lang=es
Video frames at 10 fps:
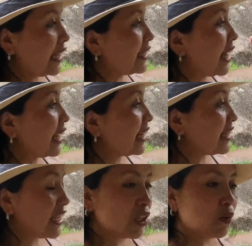está
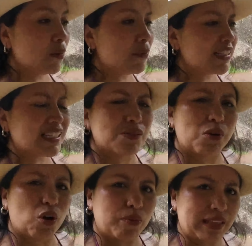crecido, me parece que es
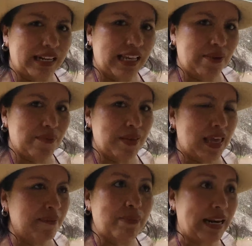mejor venir
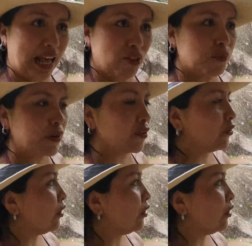en, verano, perdón.